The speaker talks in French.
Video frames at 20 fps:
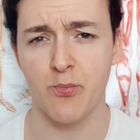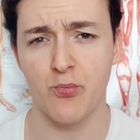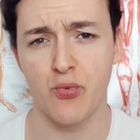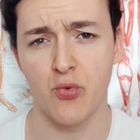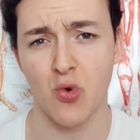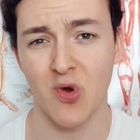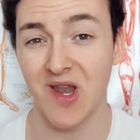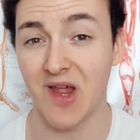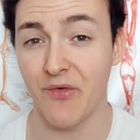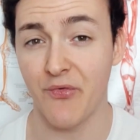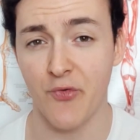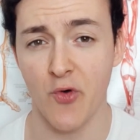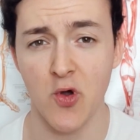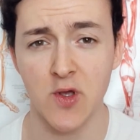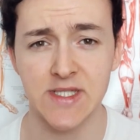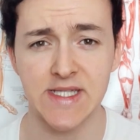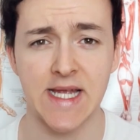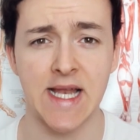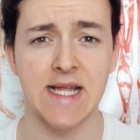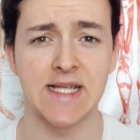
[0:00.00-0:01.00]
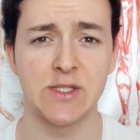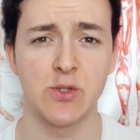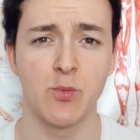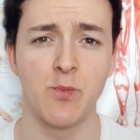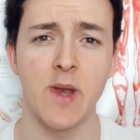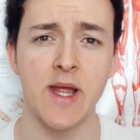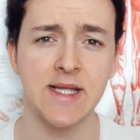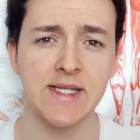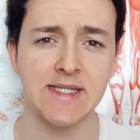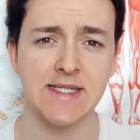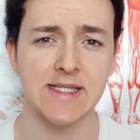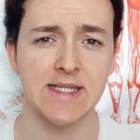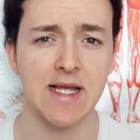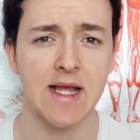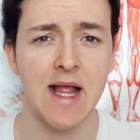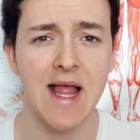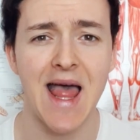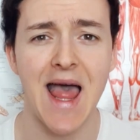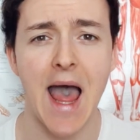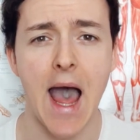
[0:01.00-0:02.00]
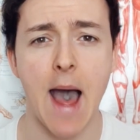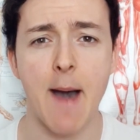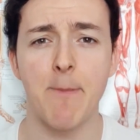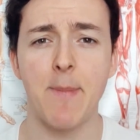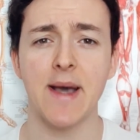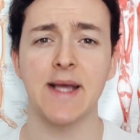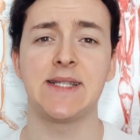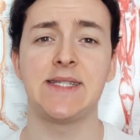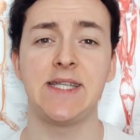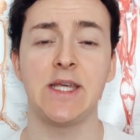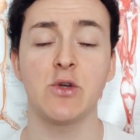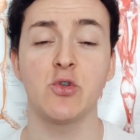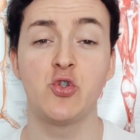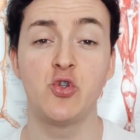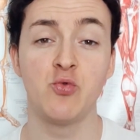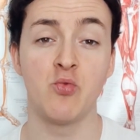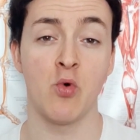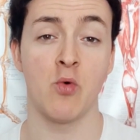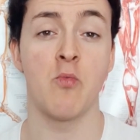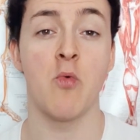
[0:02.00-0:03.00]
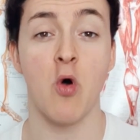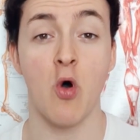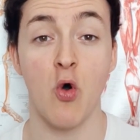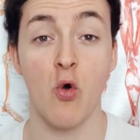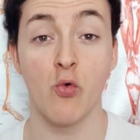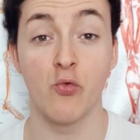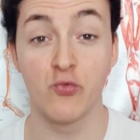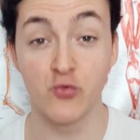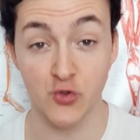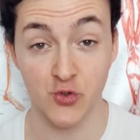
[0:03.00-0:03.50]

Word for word: pour la force et la souplesse, à partir du moment où vous